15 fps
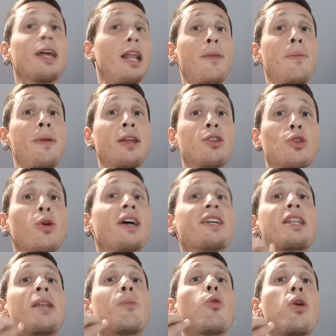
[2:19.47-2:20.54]
el viento
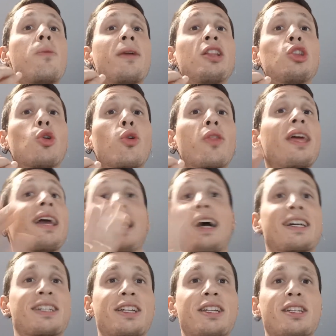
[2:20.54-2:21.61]
es el movimiento de
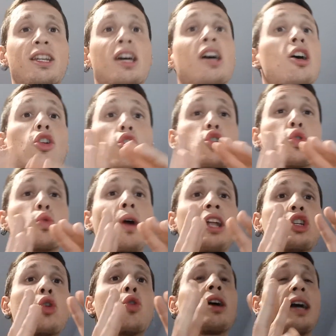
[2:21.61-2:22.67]
gases, los
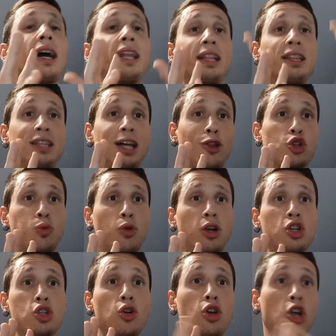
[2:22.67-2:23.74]
cuales son calentados por
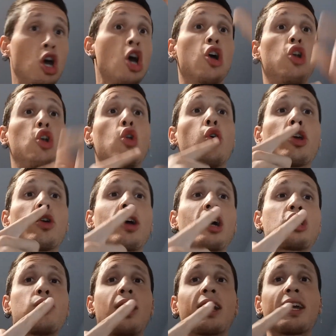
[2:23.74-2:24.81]
el sol, lo que
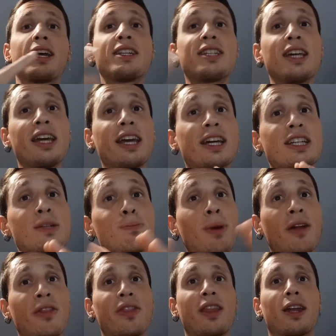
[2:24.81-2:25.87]
ocasiona que se
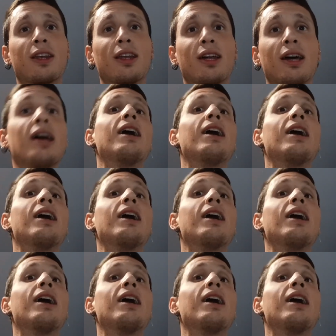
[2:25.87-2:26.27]
expandan.